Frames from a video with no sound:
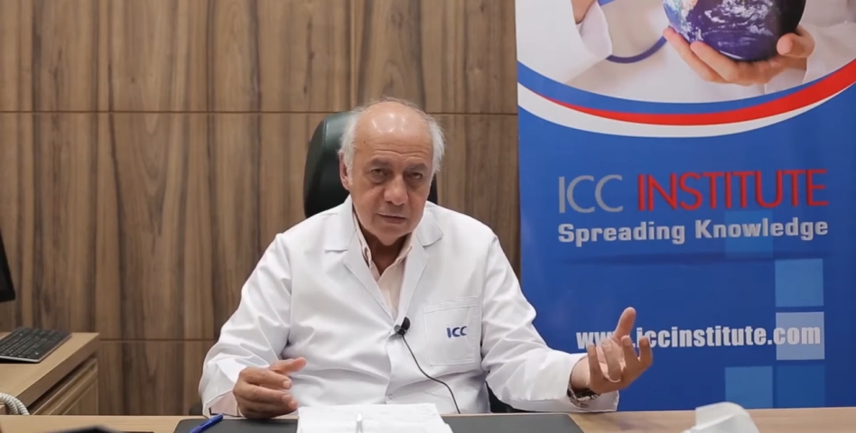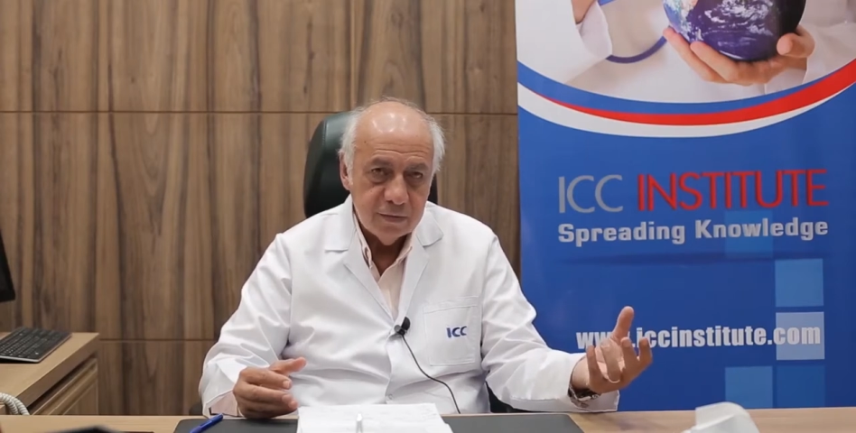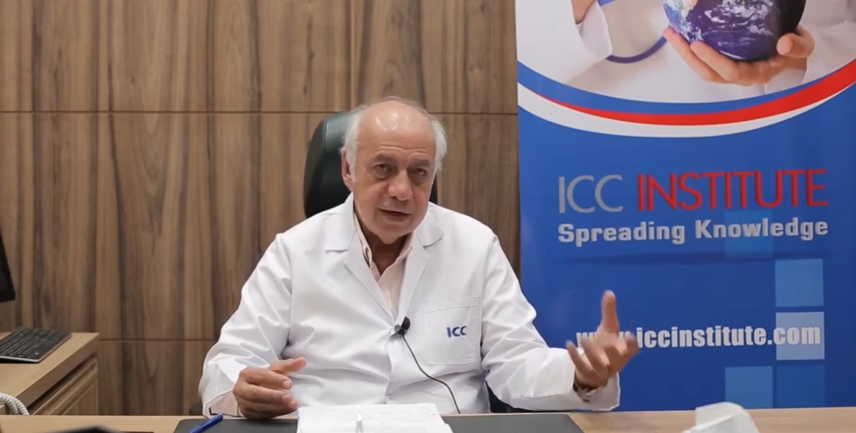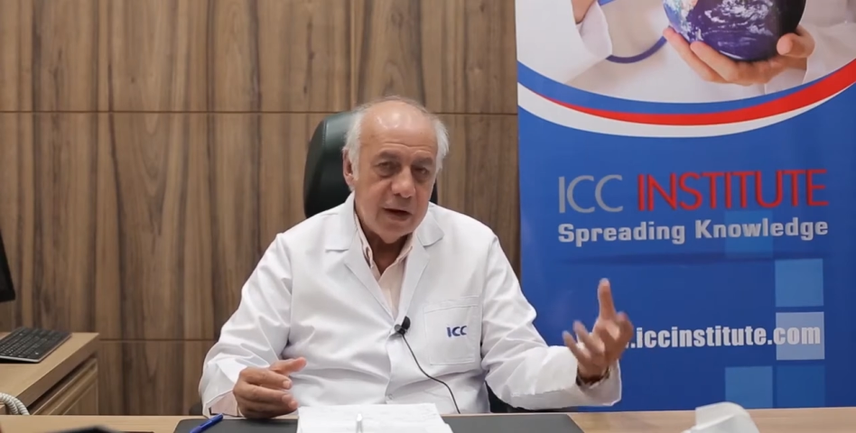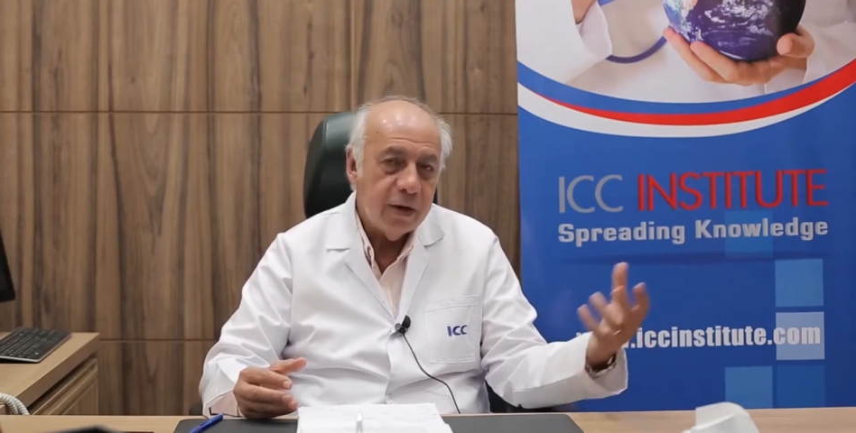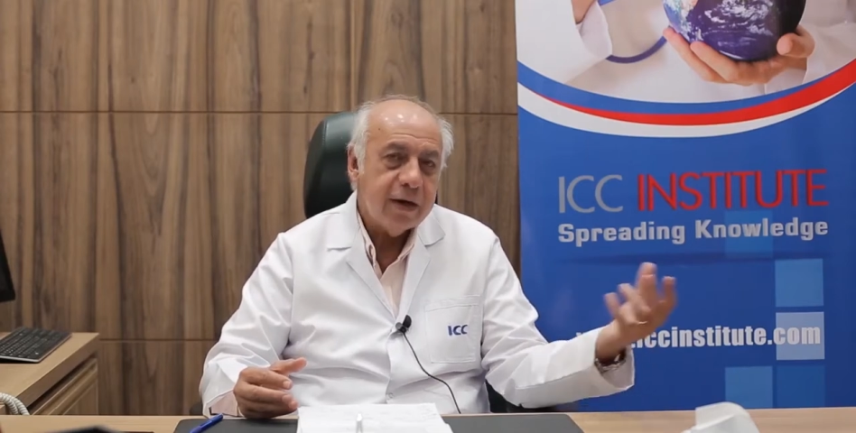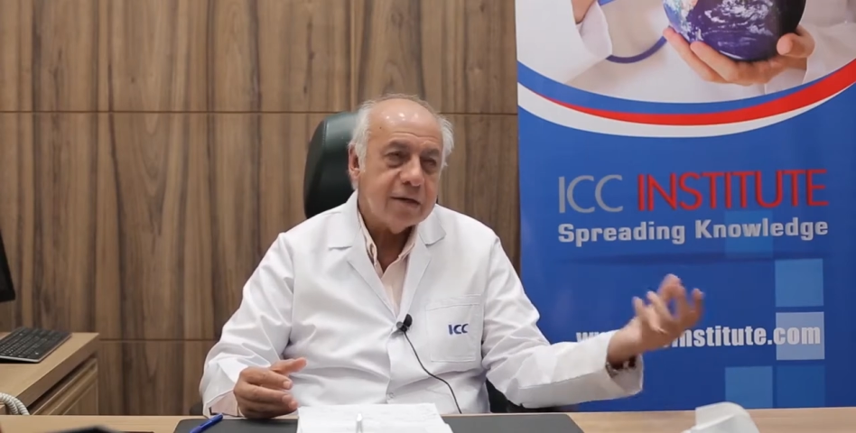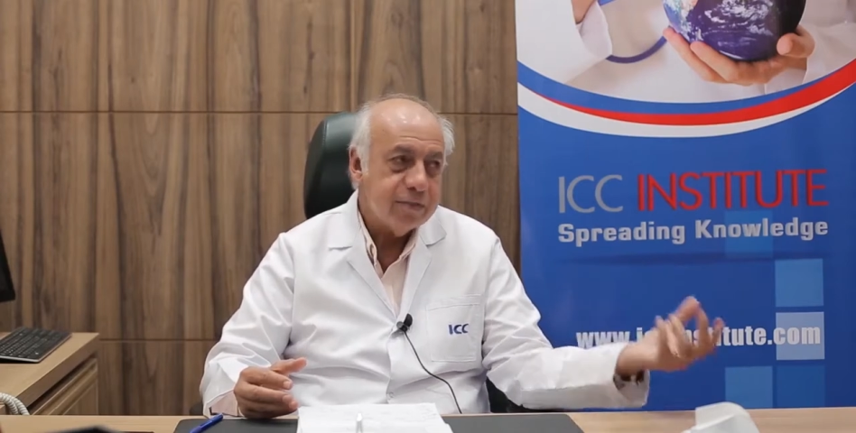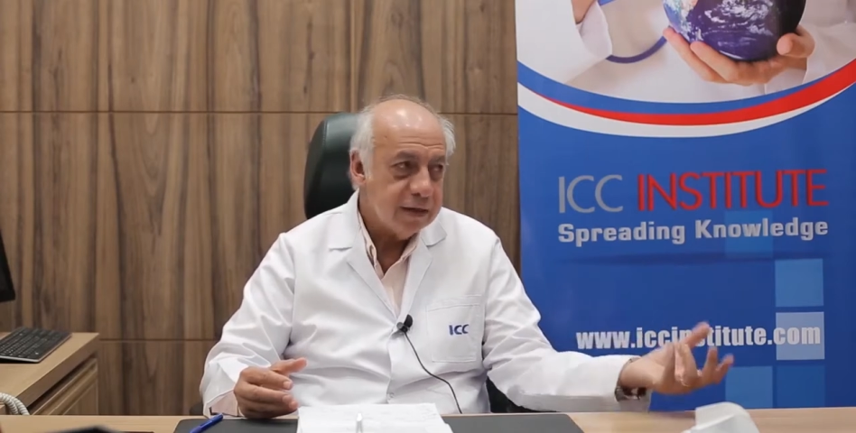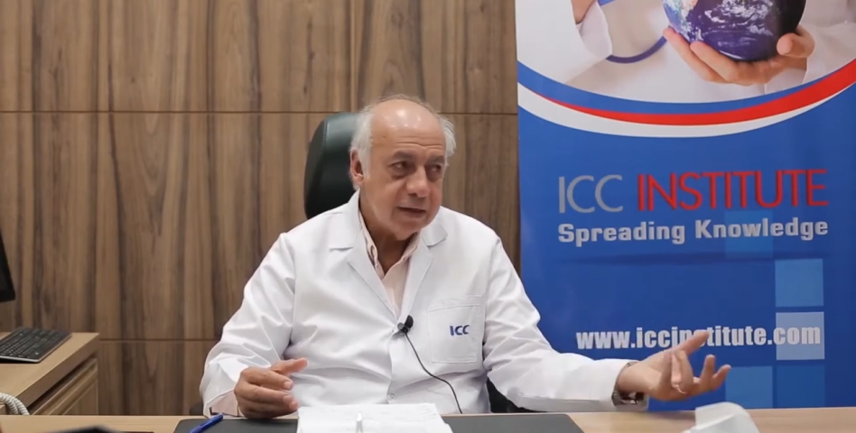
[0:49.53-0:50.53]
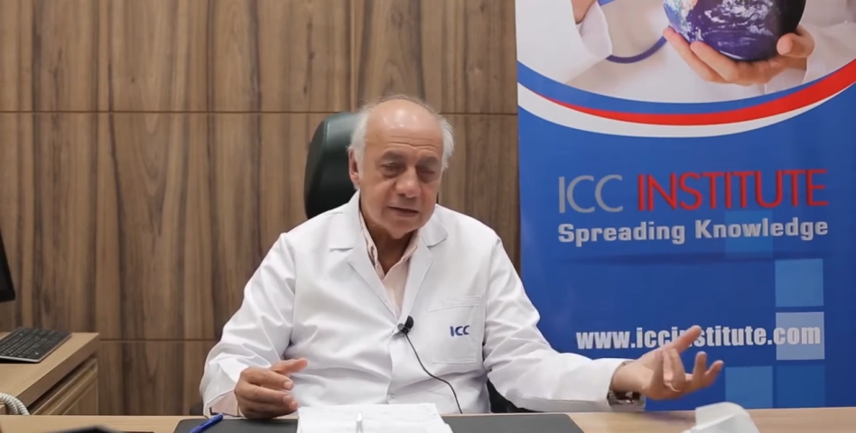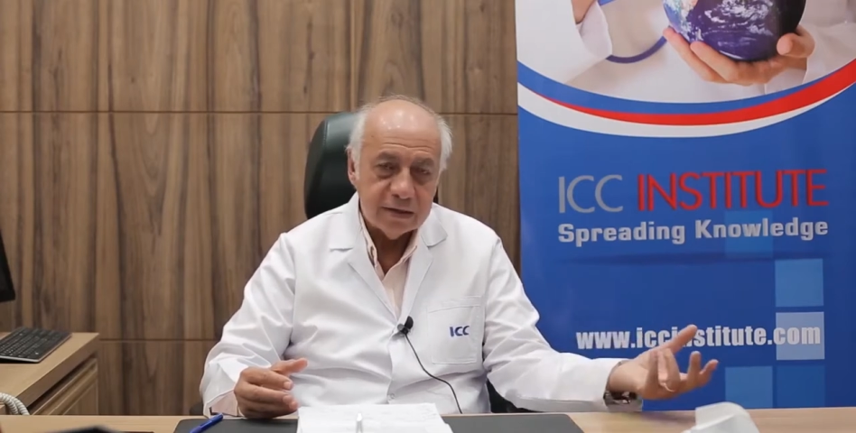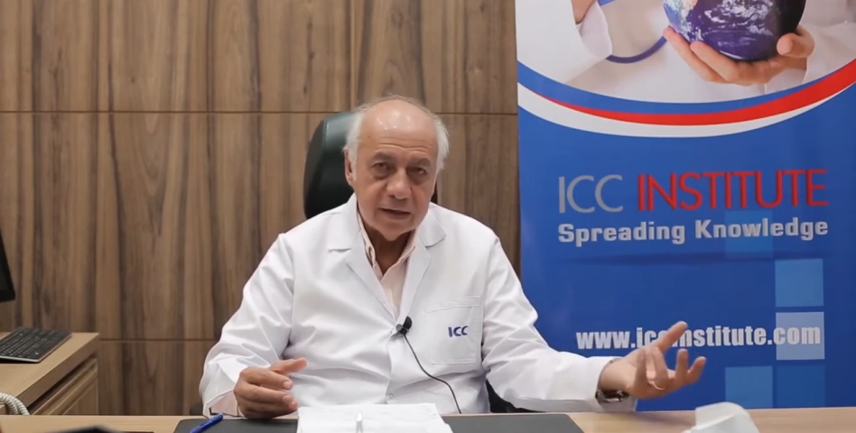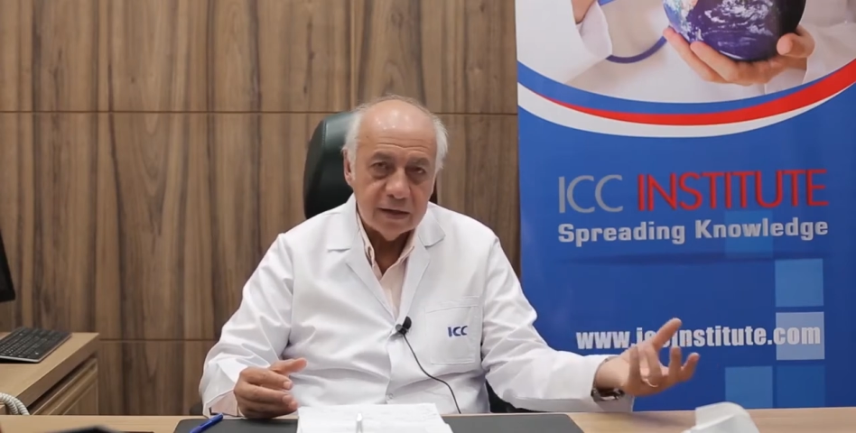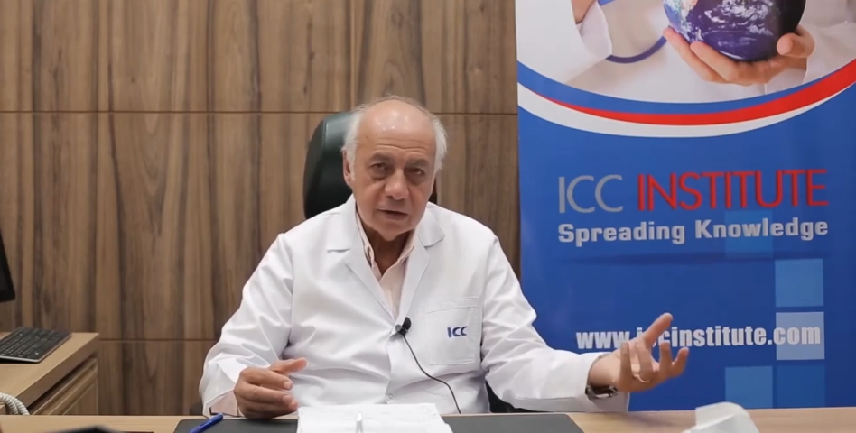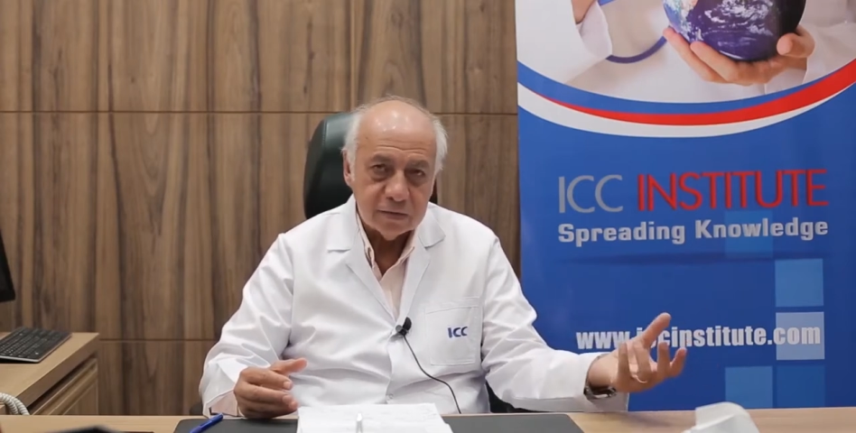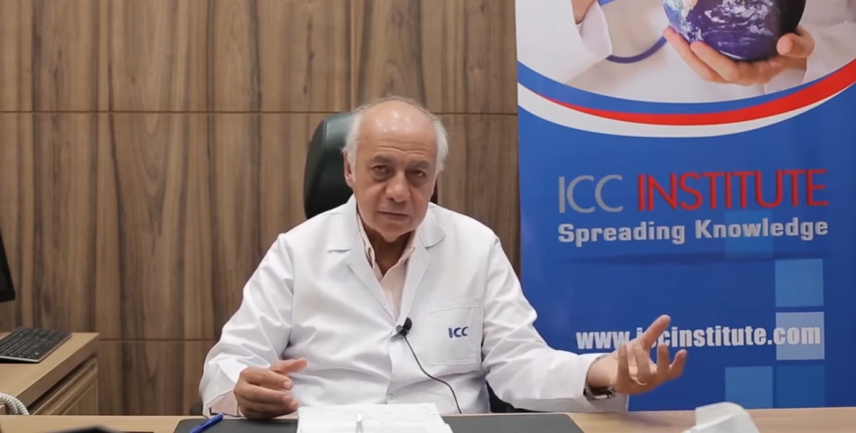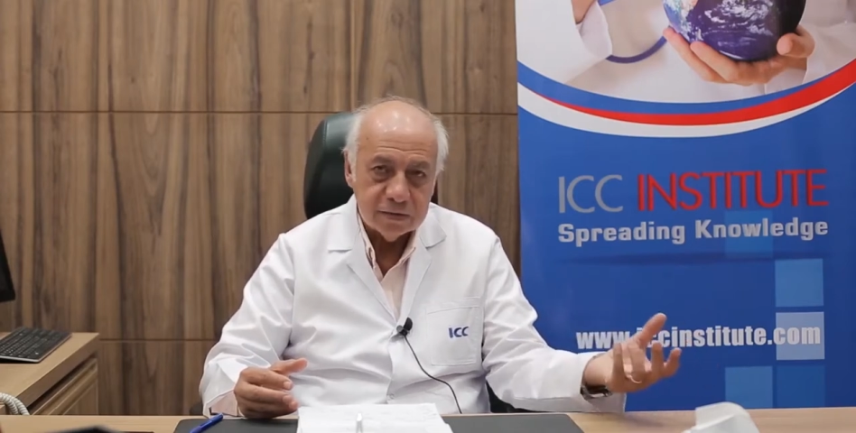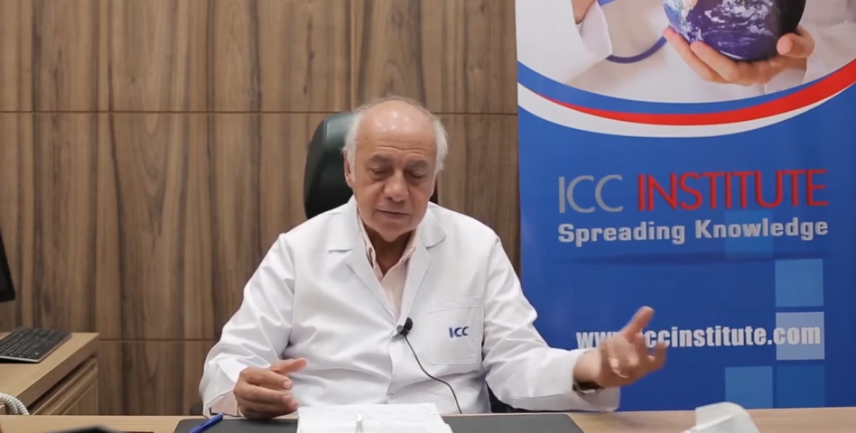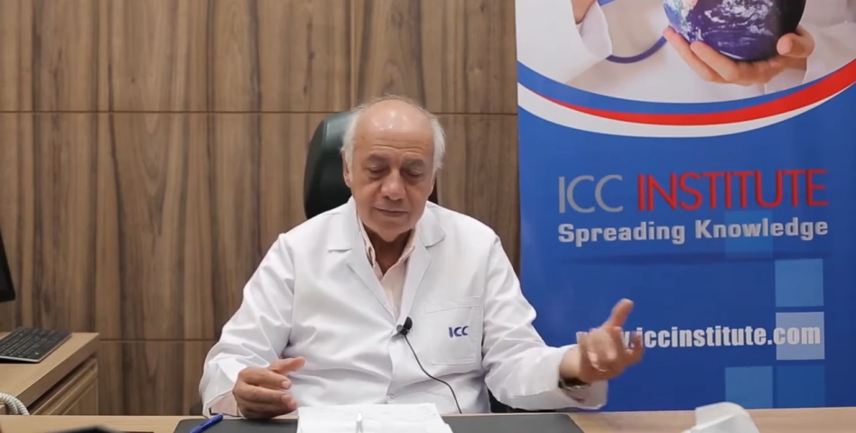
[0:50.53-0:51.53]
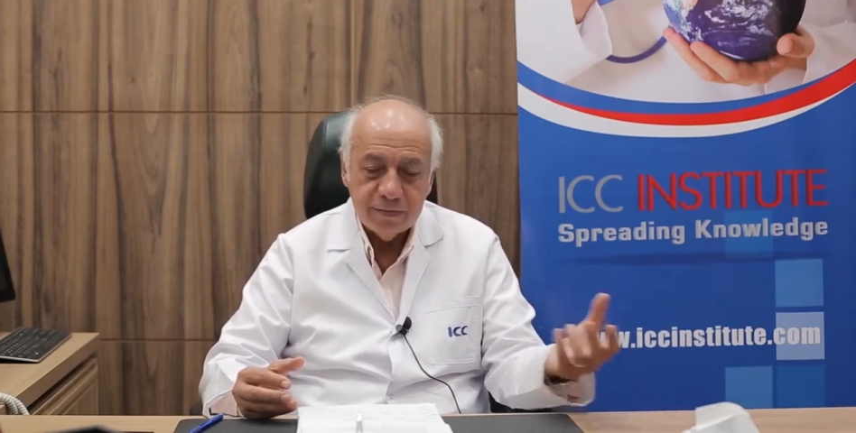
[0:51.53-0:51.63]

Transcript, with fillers: وفي اويرنس ميتنج انسايد ذا هوستلز